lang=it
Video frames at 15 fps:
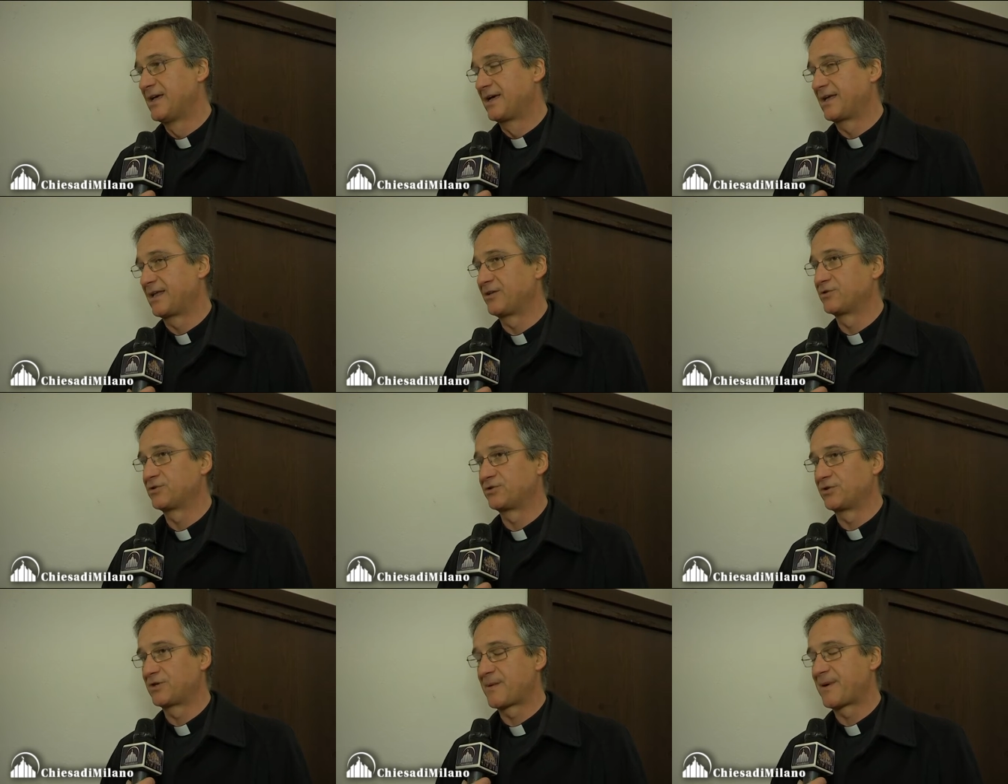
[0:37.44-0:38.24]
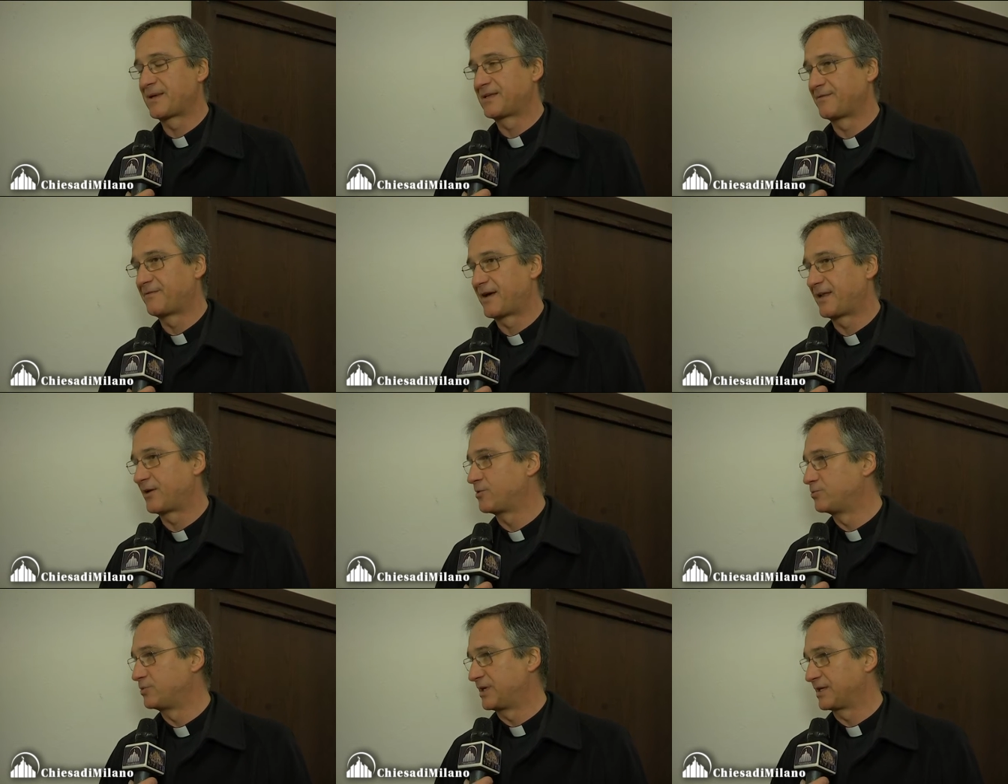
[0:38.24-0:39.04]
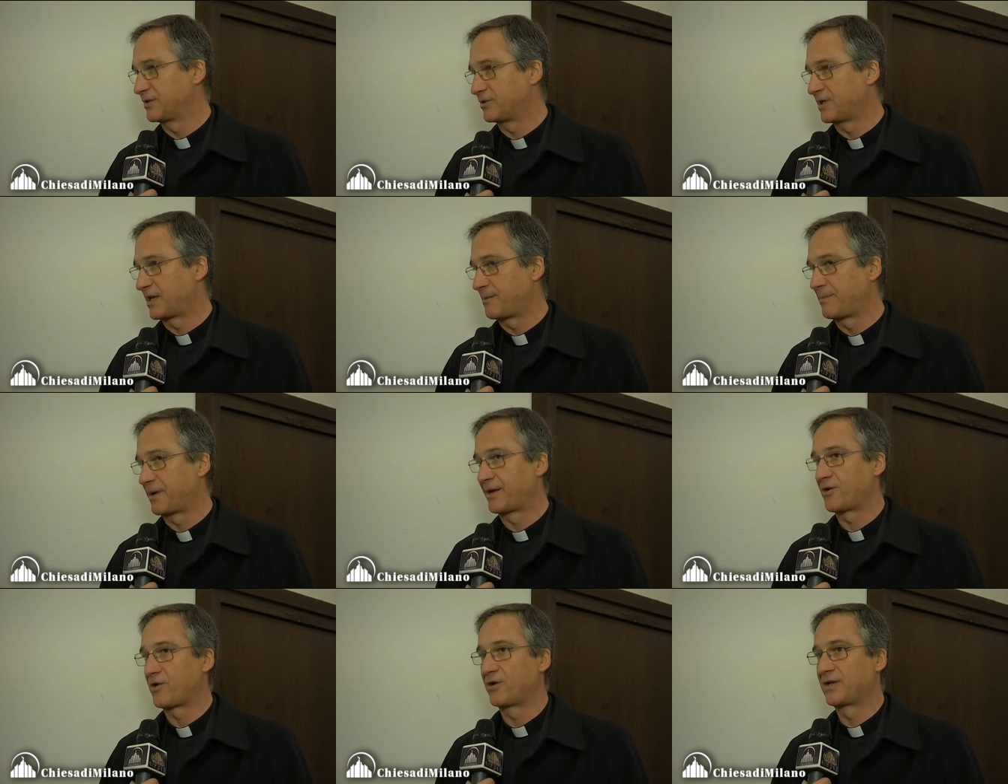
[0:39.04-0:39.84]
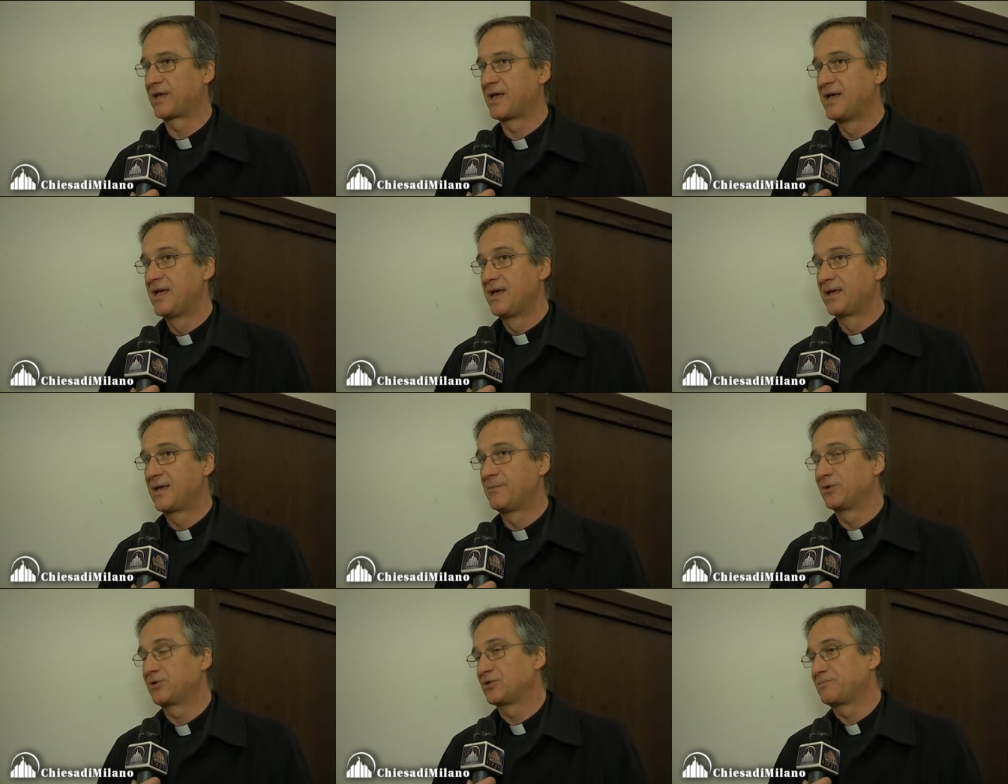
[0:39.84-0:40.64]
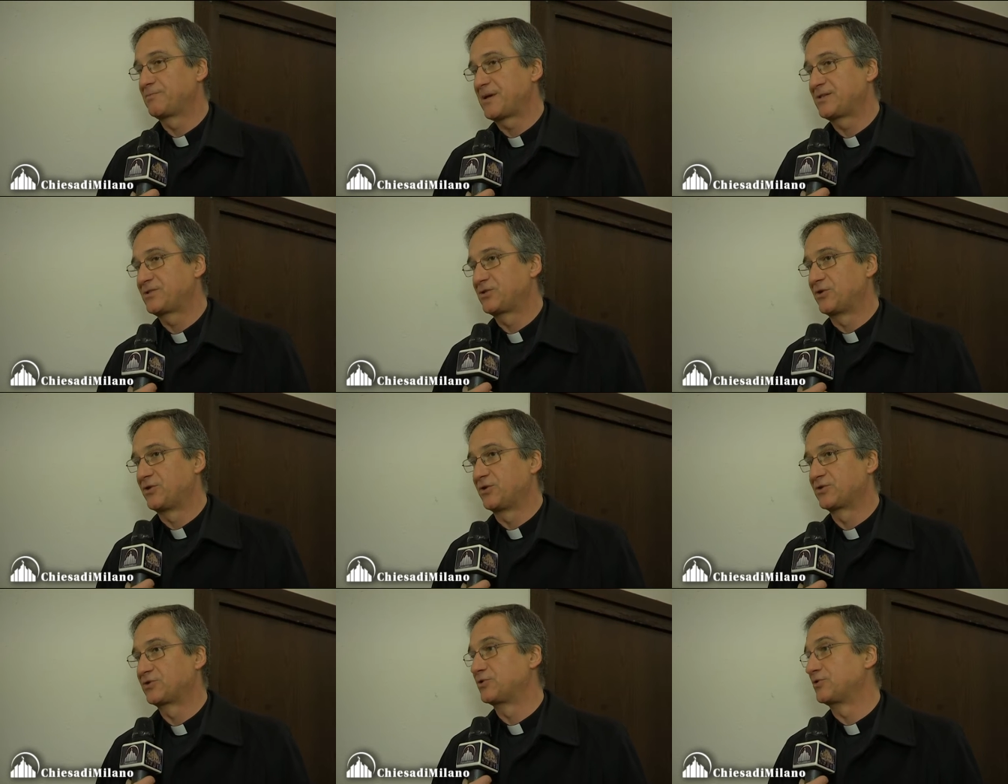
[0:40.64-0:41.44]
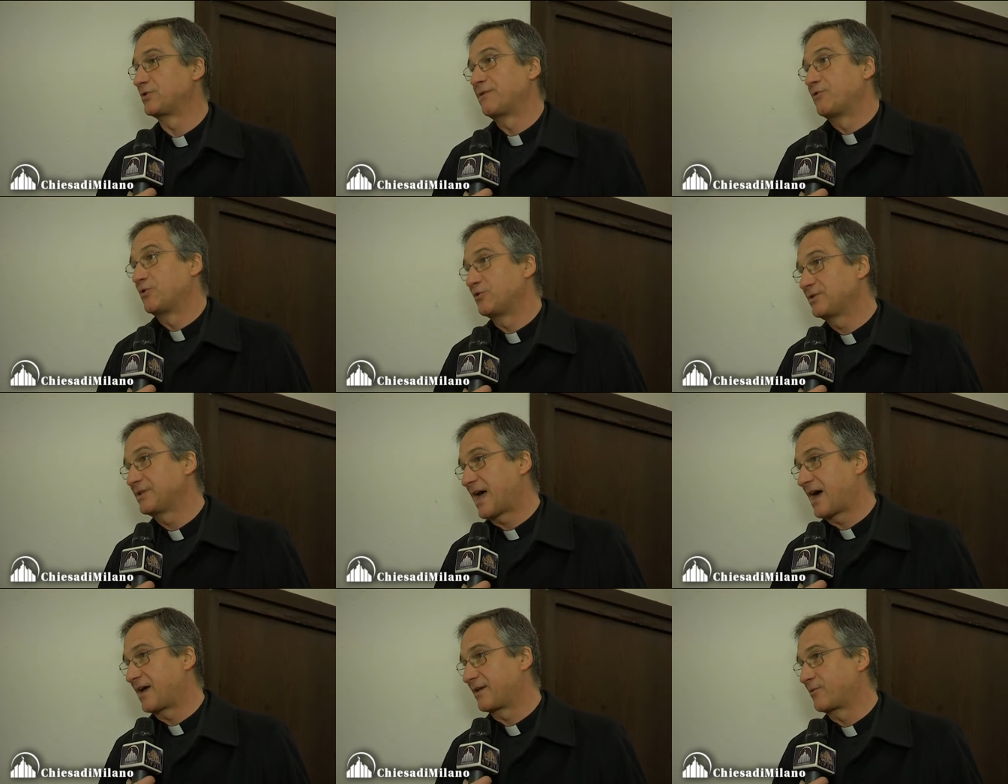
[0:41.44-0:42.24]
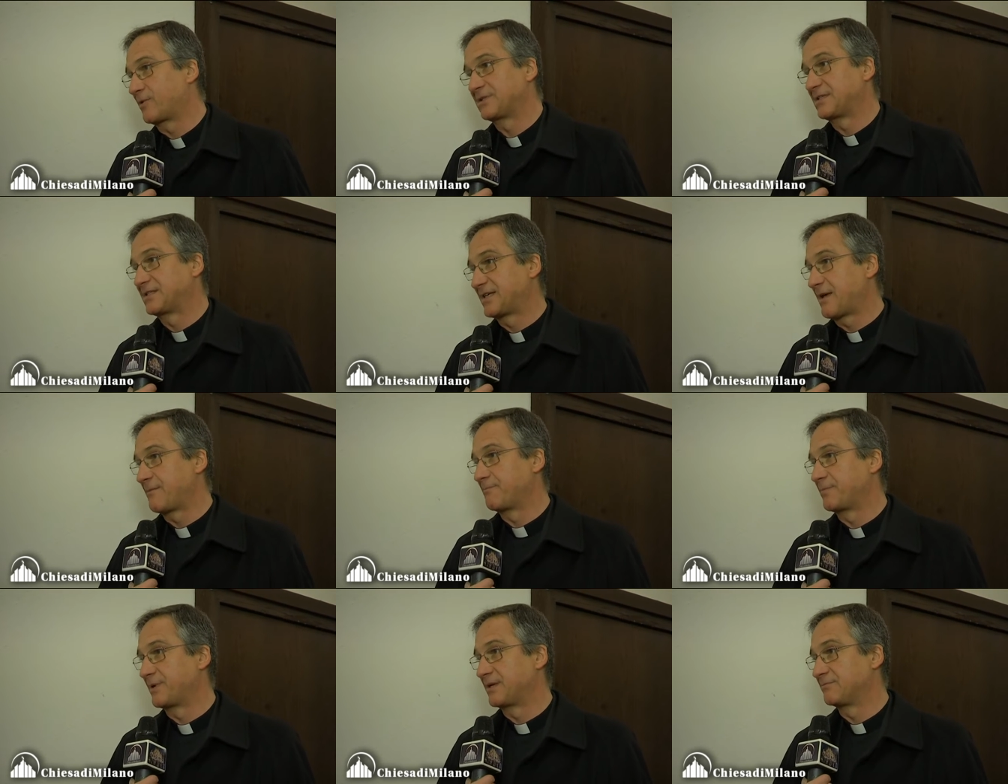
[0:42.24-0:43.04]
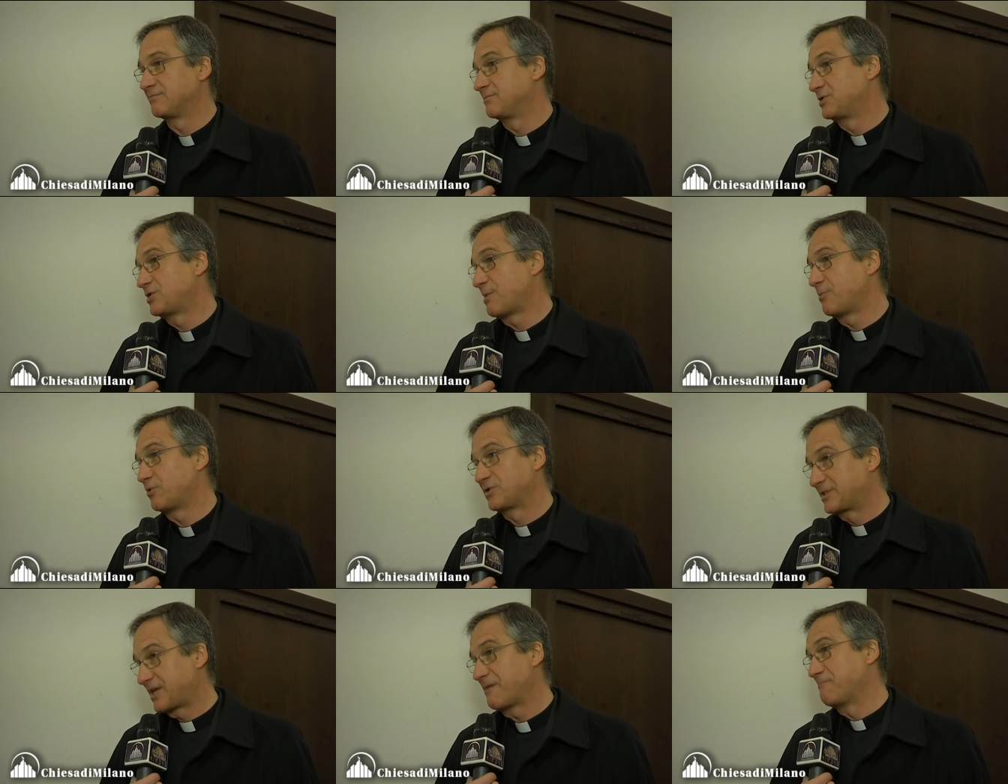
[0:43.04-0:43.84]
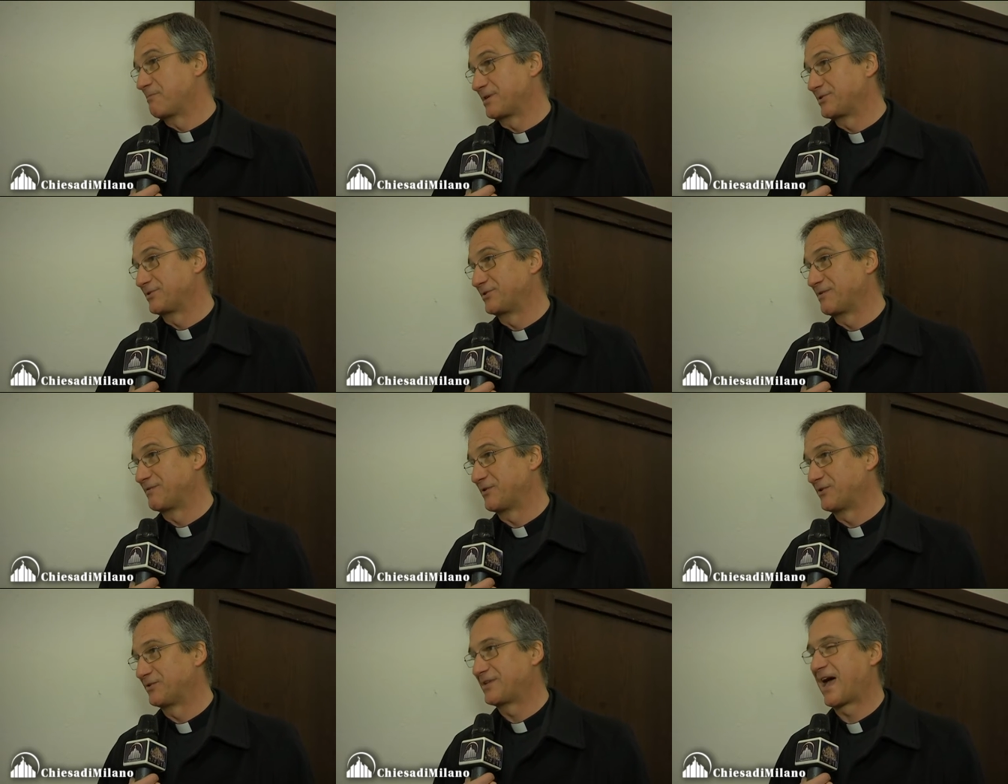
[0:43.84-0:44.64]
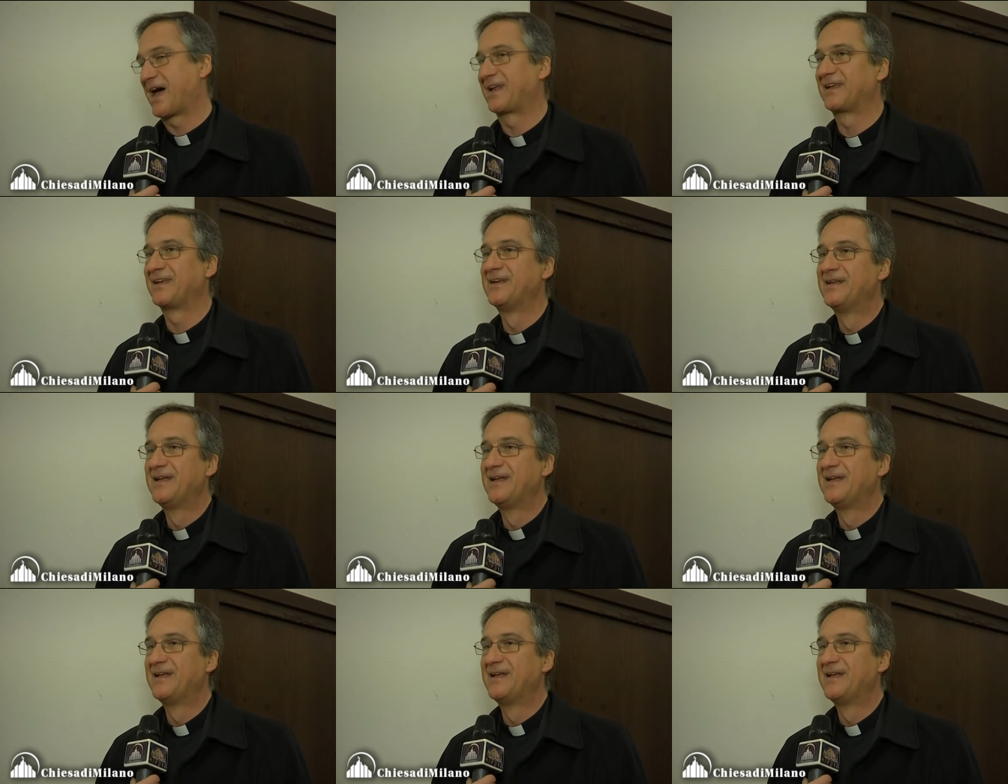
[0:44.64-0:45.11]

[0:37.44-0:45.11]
credo sono chiamati a fare i comunicatori delle parrocchie, che molto spesso sono dei volontari, quasi sempre, diciamo sempre sono dei volontari dei volontari.